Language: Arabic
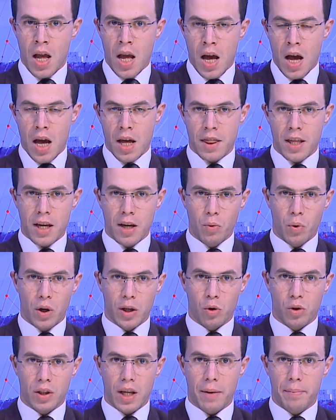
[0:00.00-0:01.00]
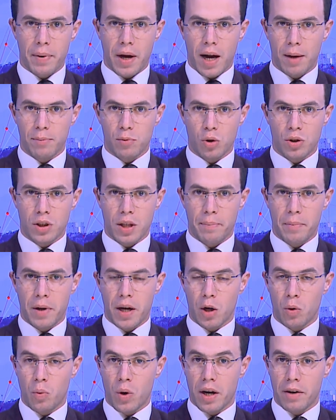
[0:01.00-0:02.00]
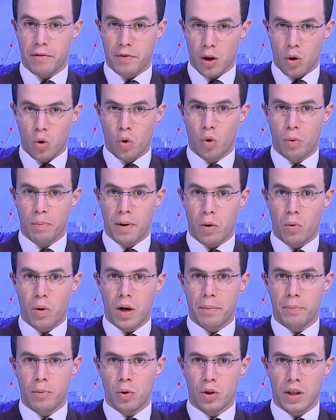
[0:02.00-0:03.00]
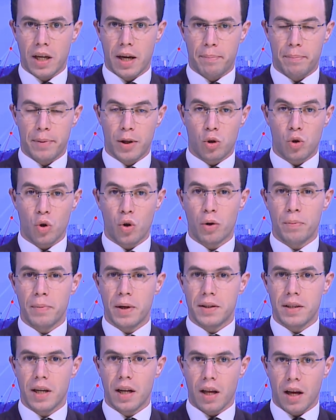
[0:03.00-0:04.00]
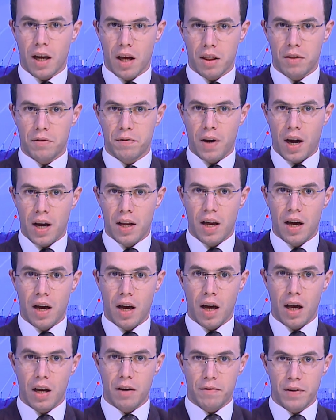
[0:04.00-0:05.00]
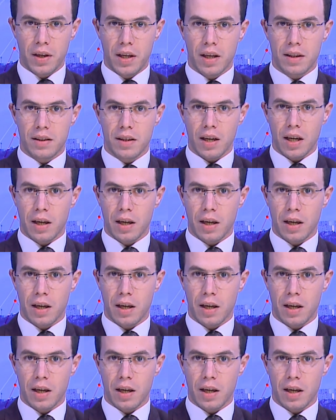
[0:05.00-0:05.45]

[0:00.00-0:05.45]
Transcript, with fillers: هذا ويتابع عبد السمار ورفيقه مروان بودياب بتهمة القذف على خلفية